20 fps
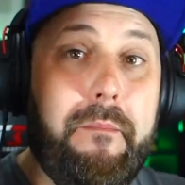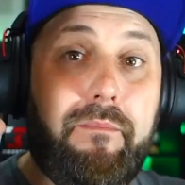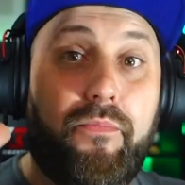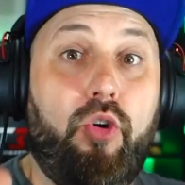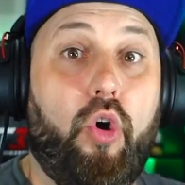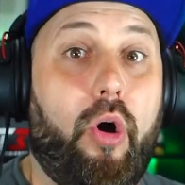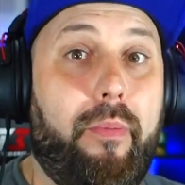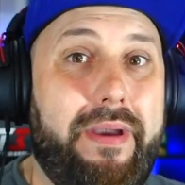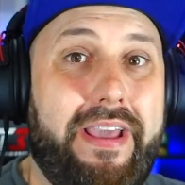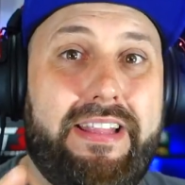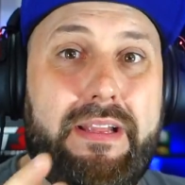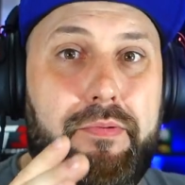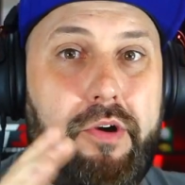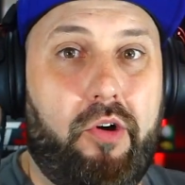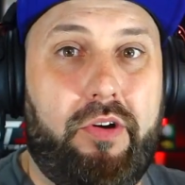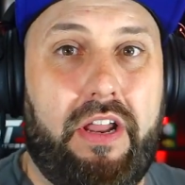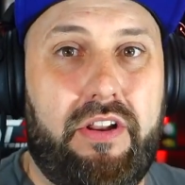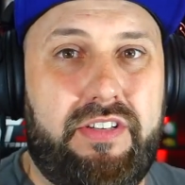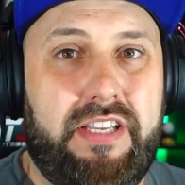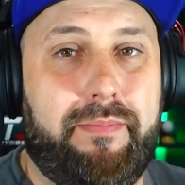Comenta porque eu
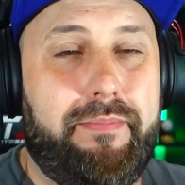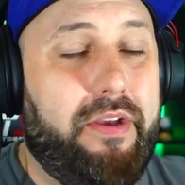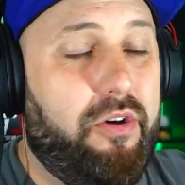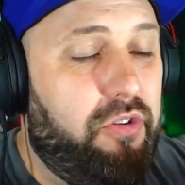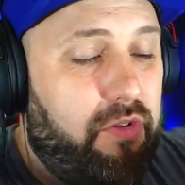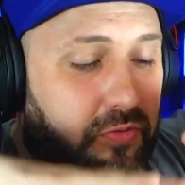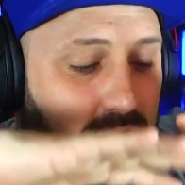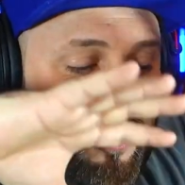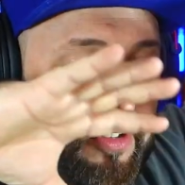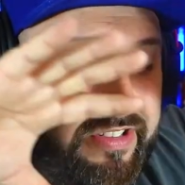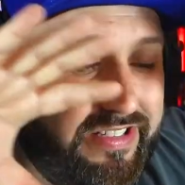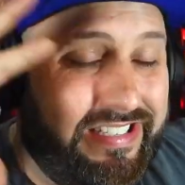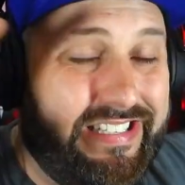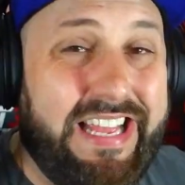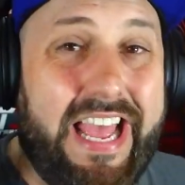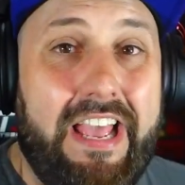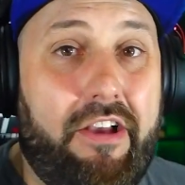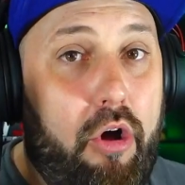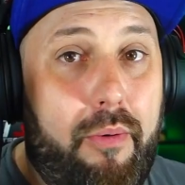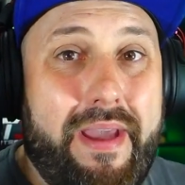quero saber. Eu não
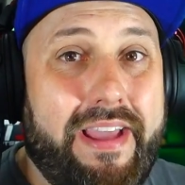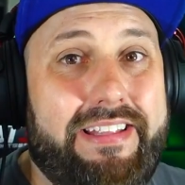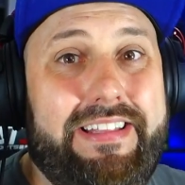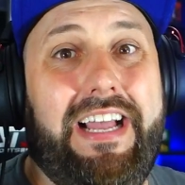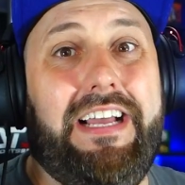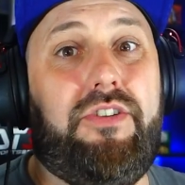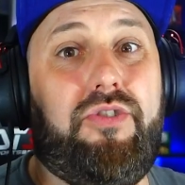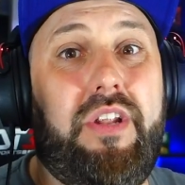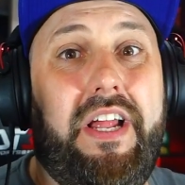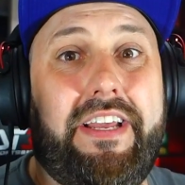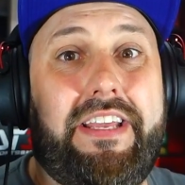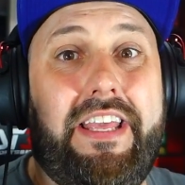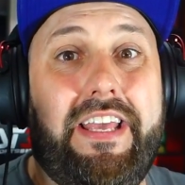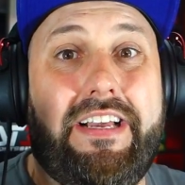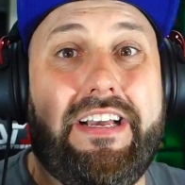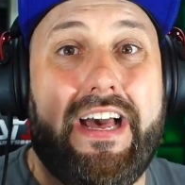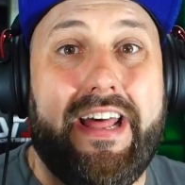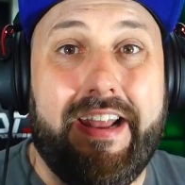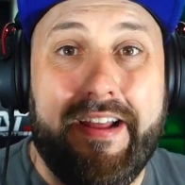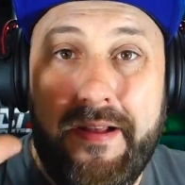sei como é que tá isso daqui,
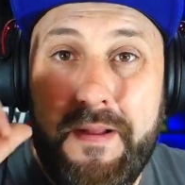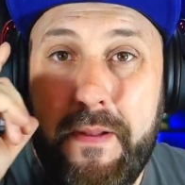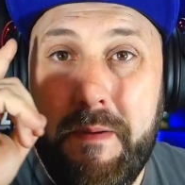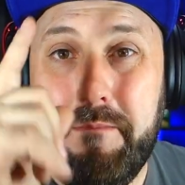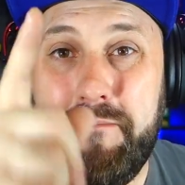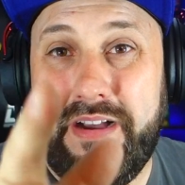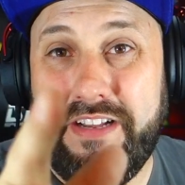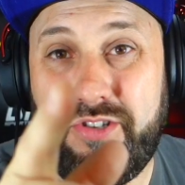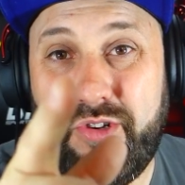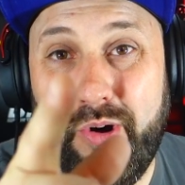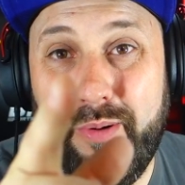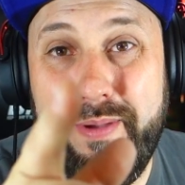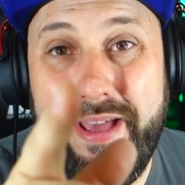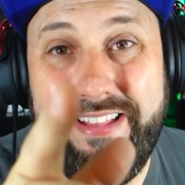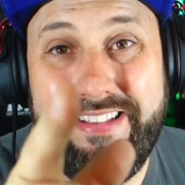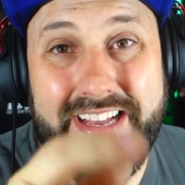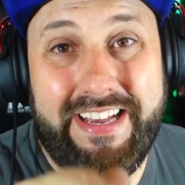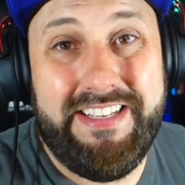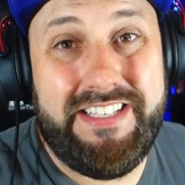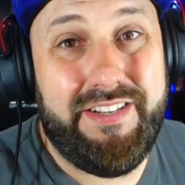cara. Mas
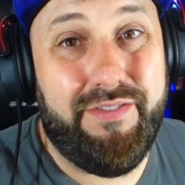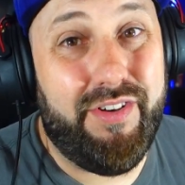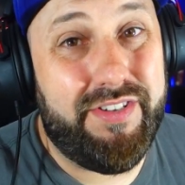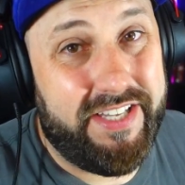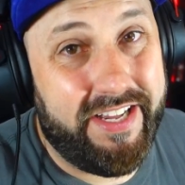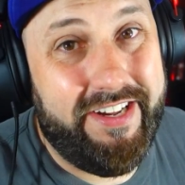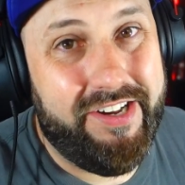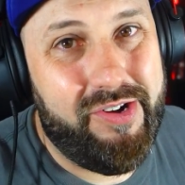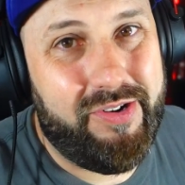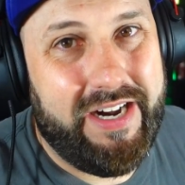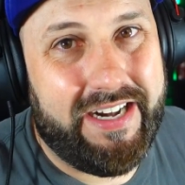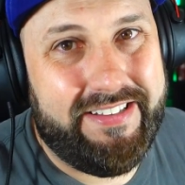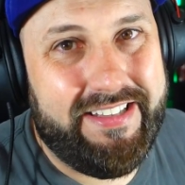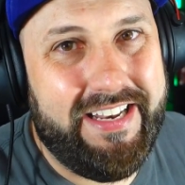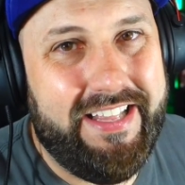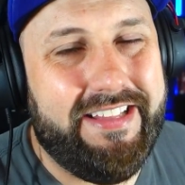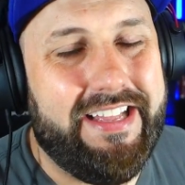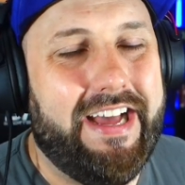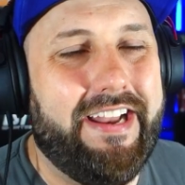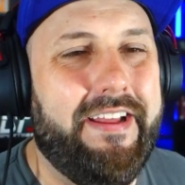comenta aí se você ganhou carta
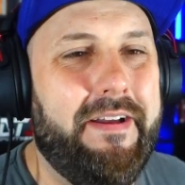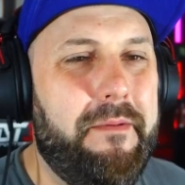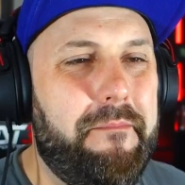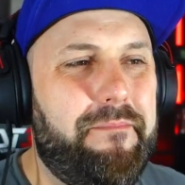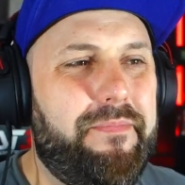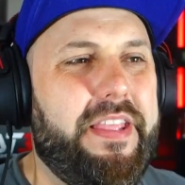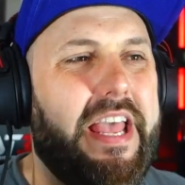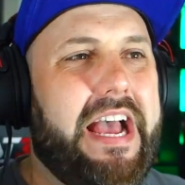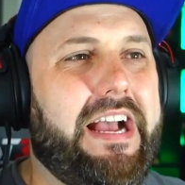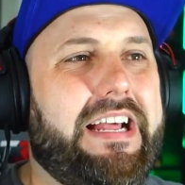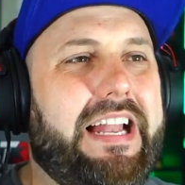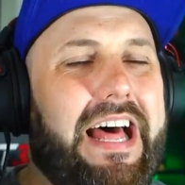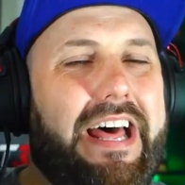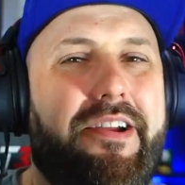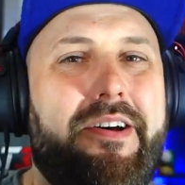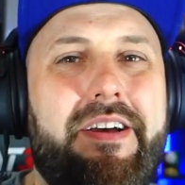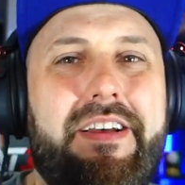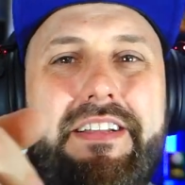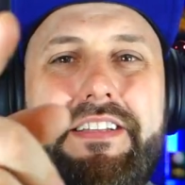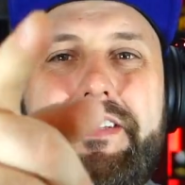lendária. E é
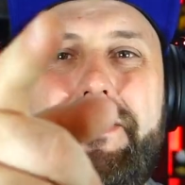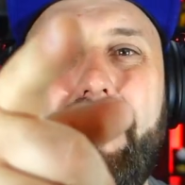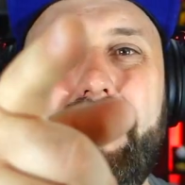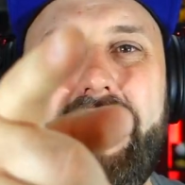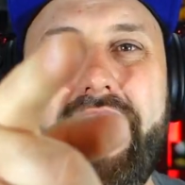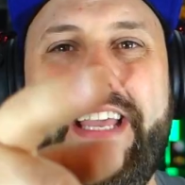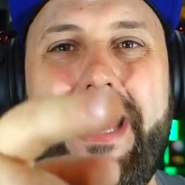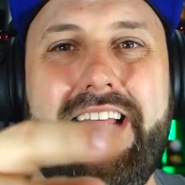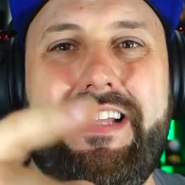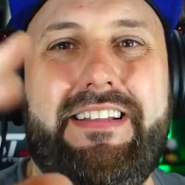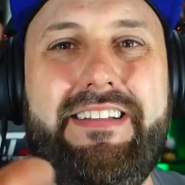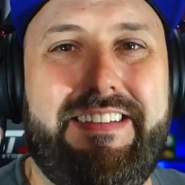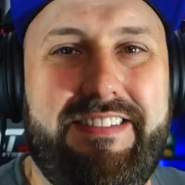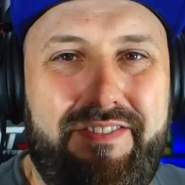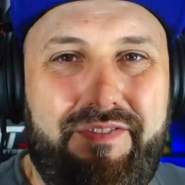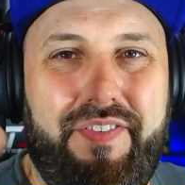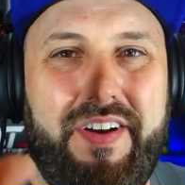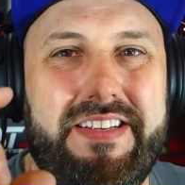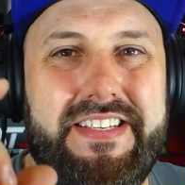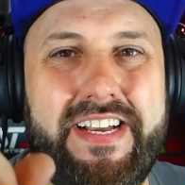claro, se você quer
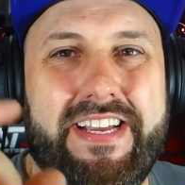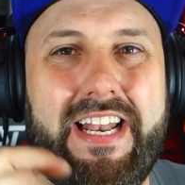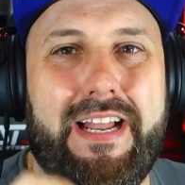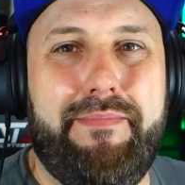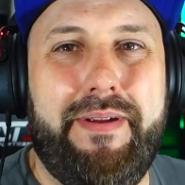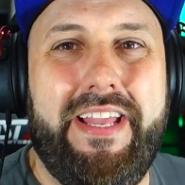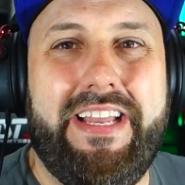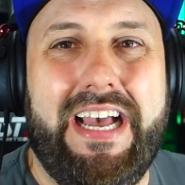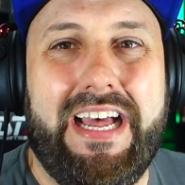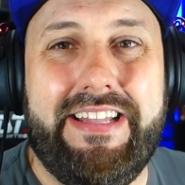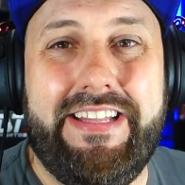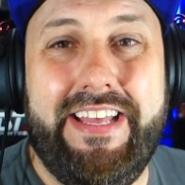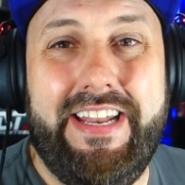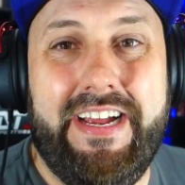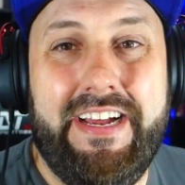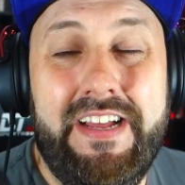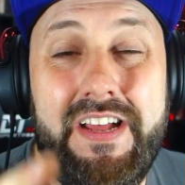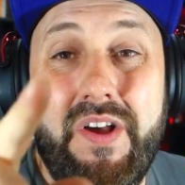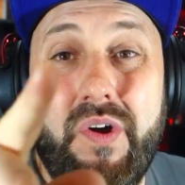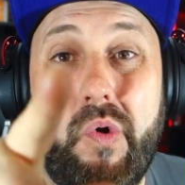fazer aquela
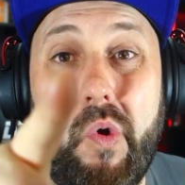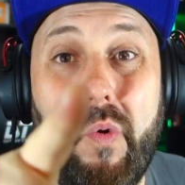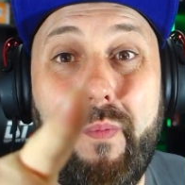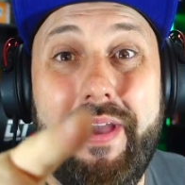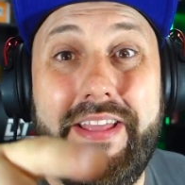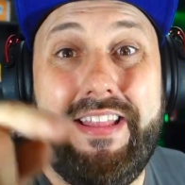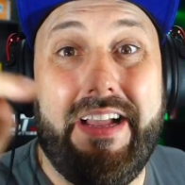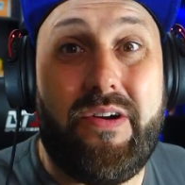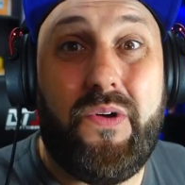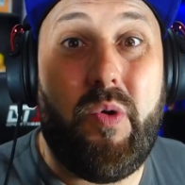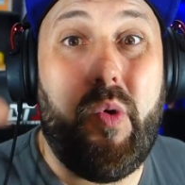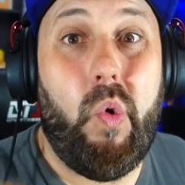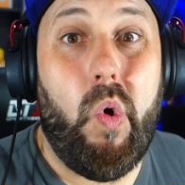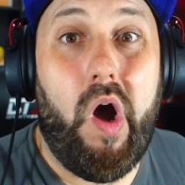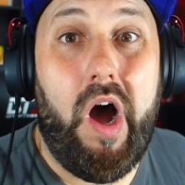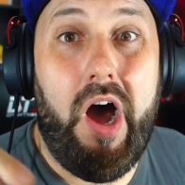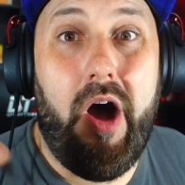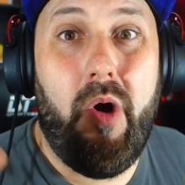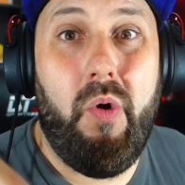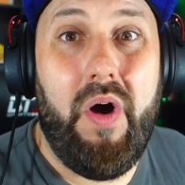brincadeira, comenta
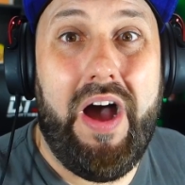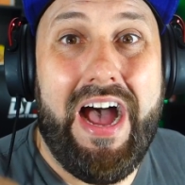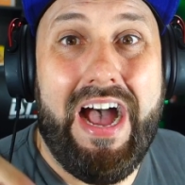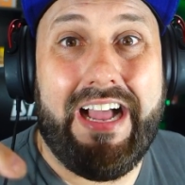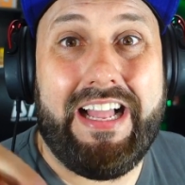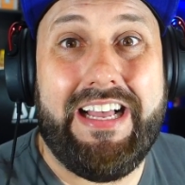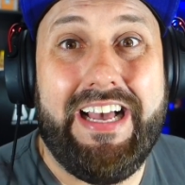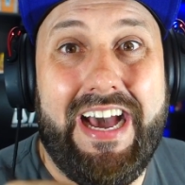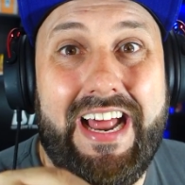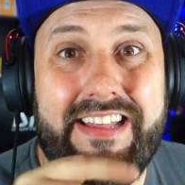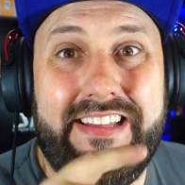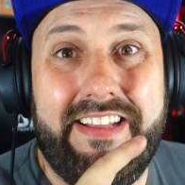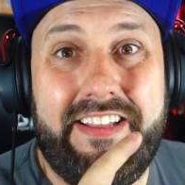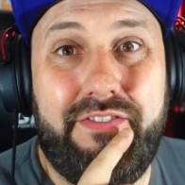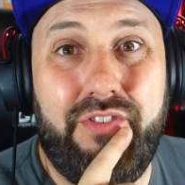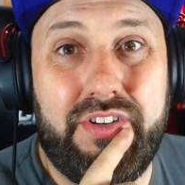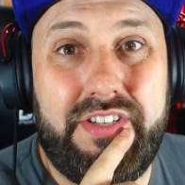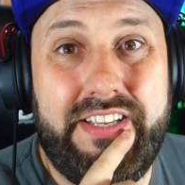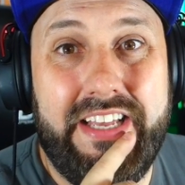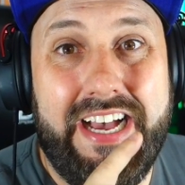qual a carta que
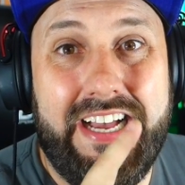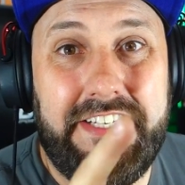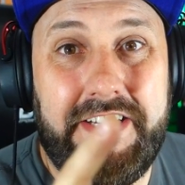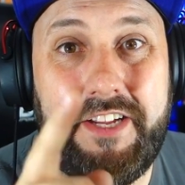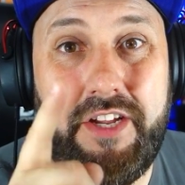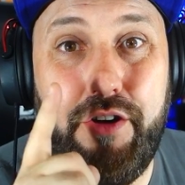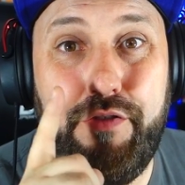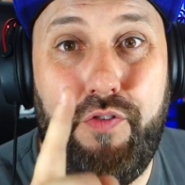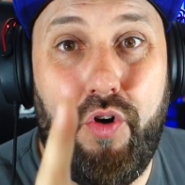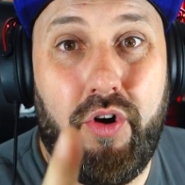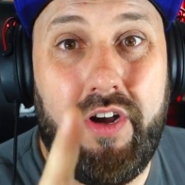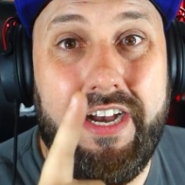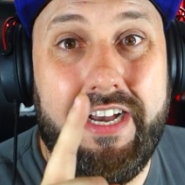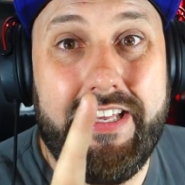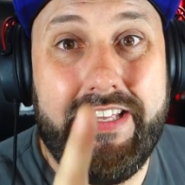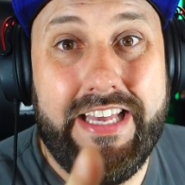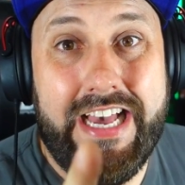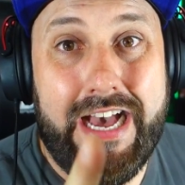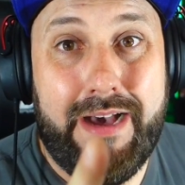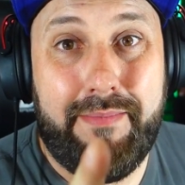você acha que eu vou
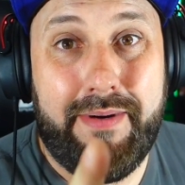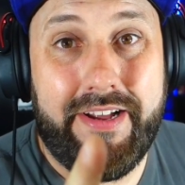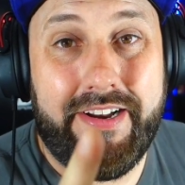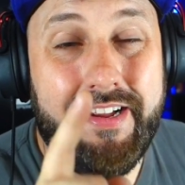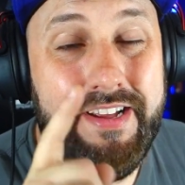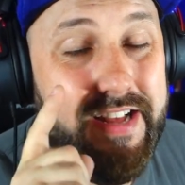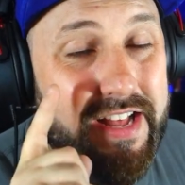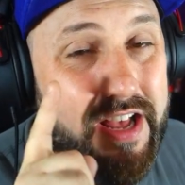ganhar, mano.